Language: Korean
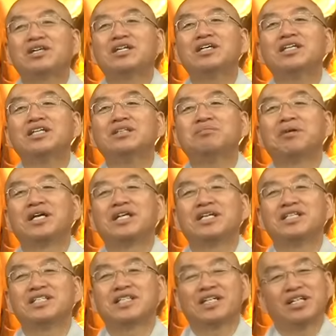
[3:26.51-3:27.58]
그런
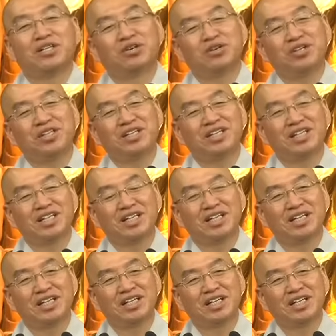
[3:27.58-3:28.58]
백년 전의 노인들이